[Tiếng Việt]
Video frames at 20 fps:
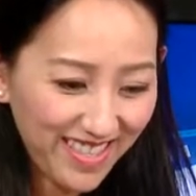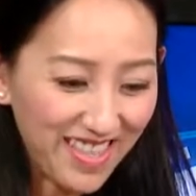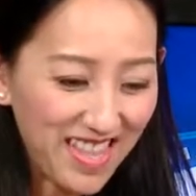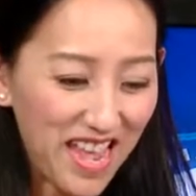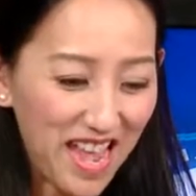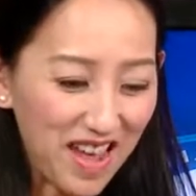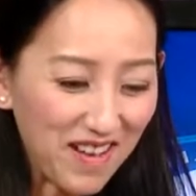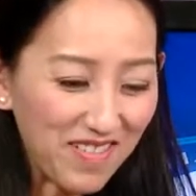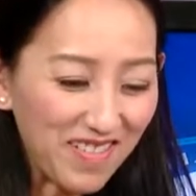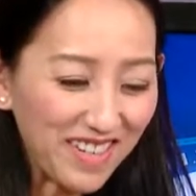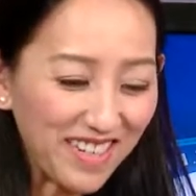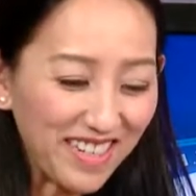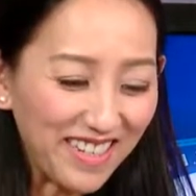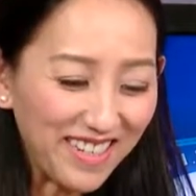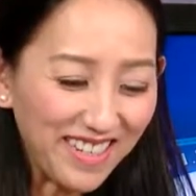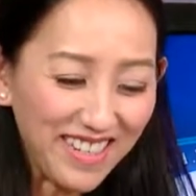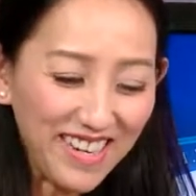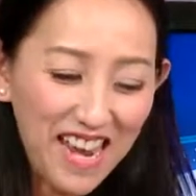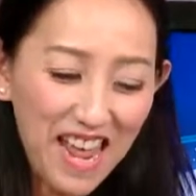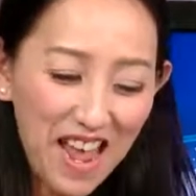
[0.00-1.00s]
nếu
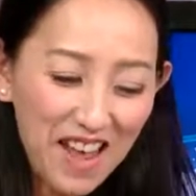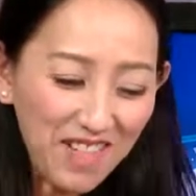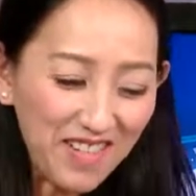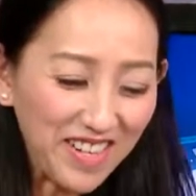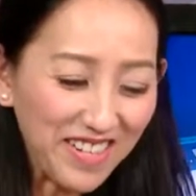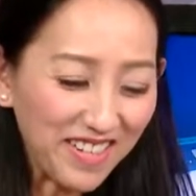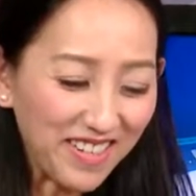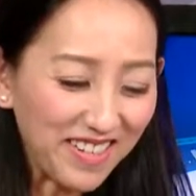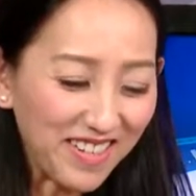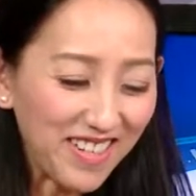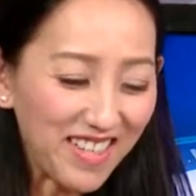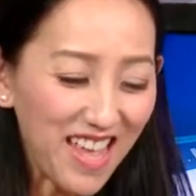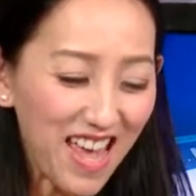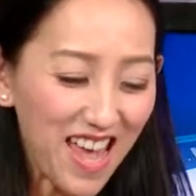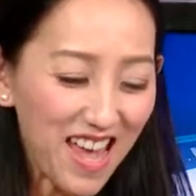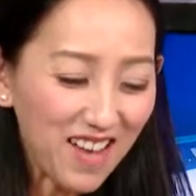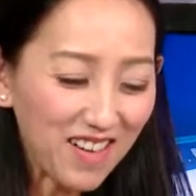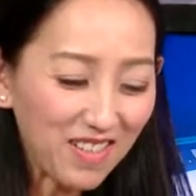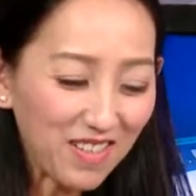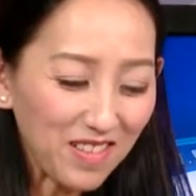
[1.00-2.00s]
nếu hưởng
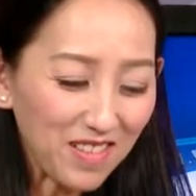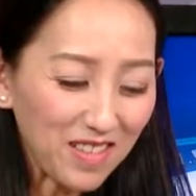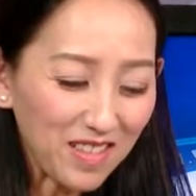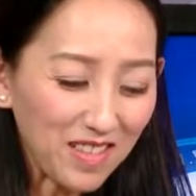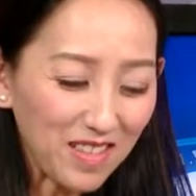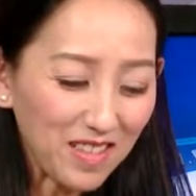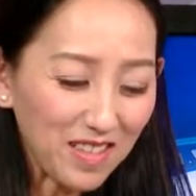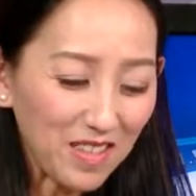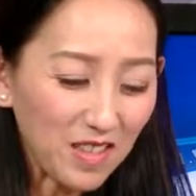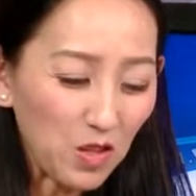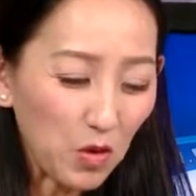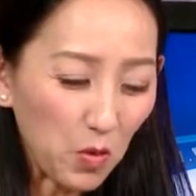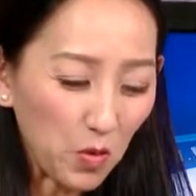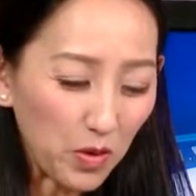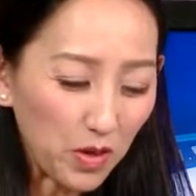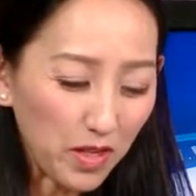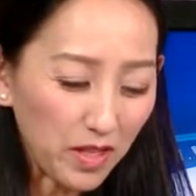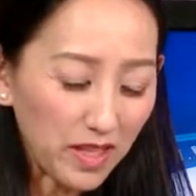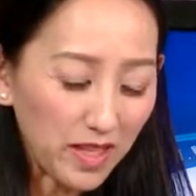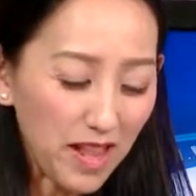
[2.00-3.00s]
theo
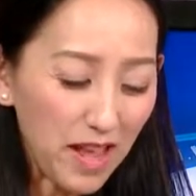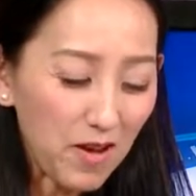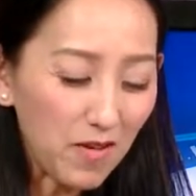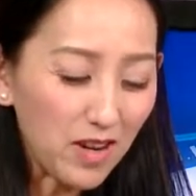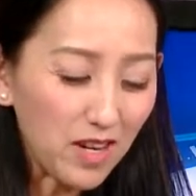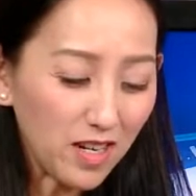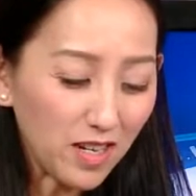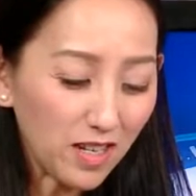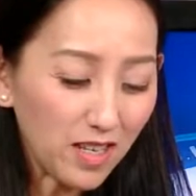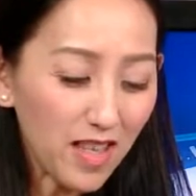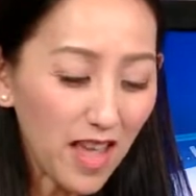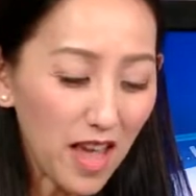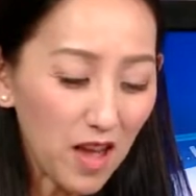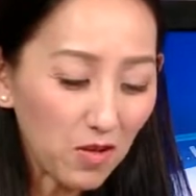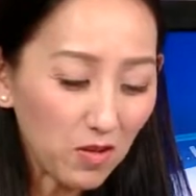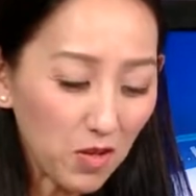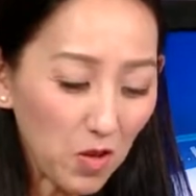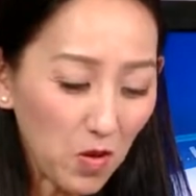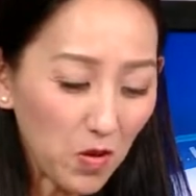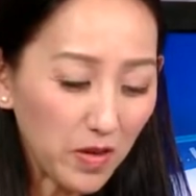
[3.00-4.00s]
tuổi nếu hưởng
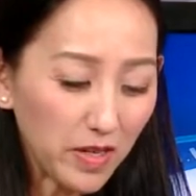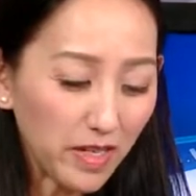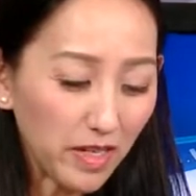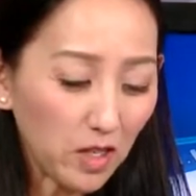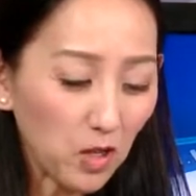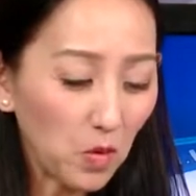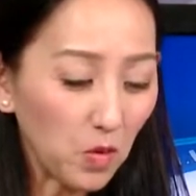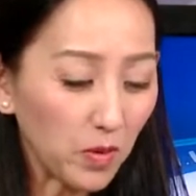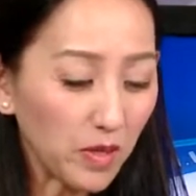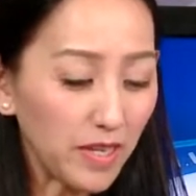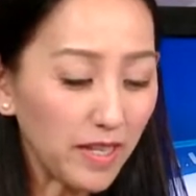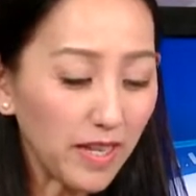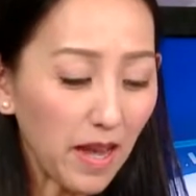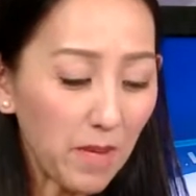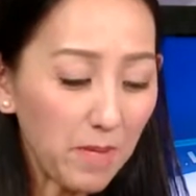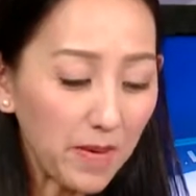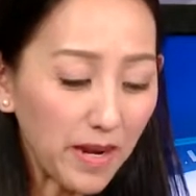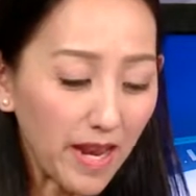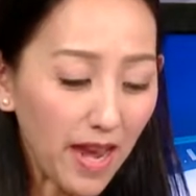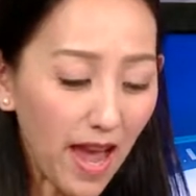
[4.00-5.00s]
theo tôi tuổi
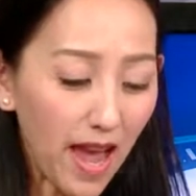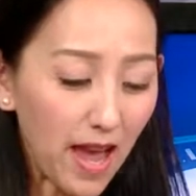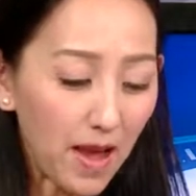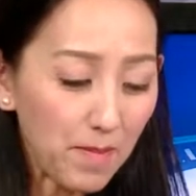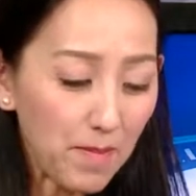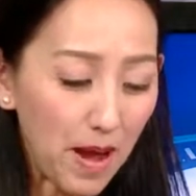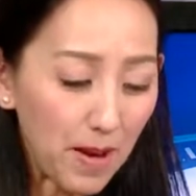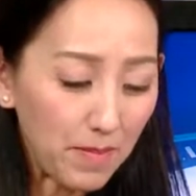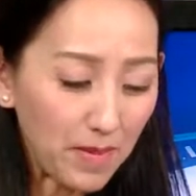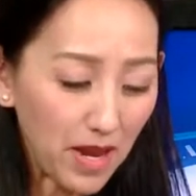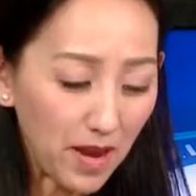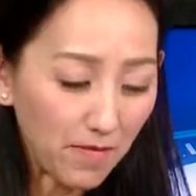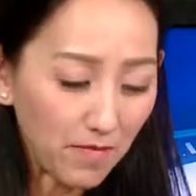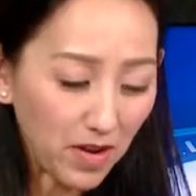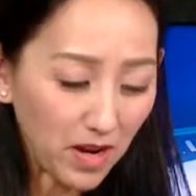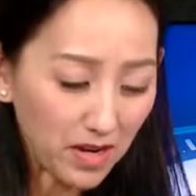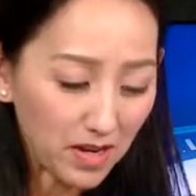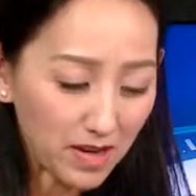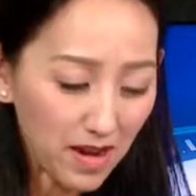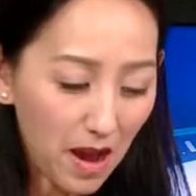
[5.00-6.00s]
62
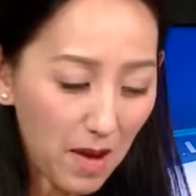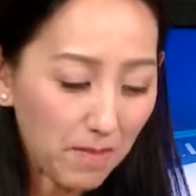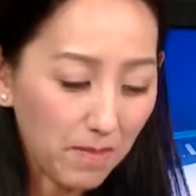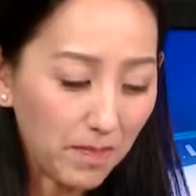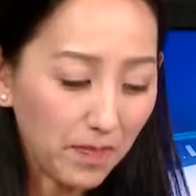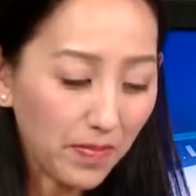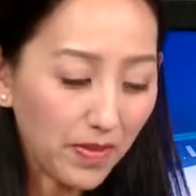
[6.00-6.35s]
35%